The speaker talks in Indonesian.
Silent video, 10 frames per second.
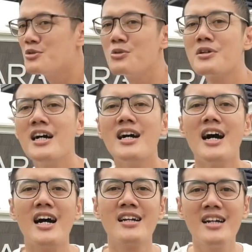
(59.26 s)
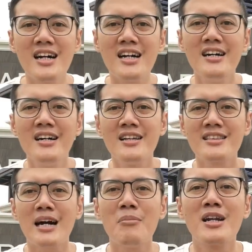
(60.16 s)
juga ada
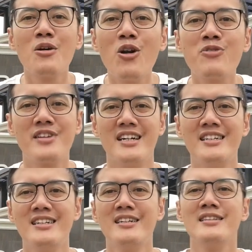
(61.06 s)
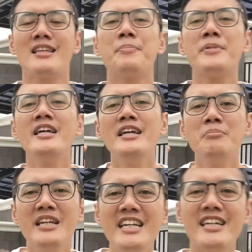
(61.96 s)
taman golfnya. Tapi
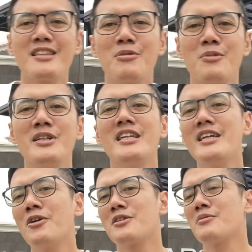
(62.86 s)
mini ya teman-teman. Jadi kalau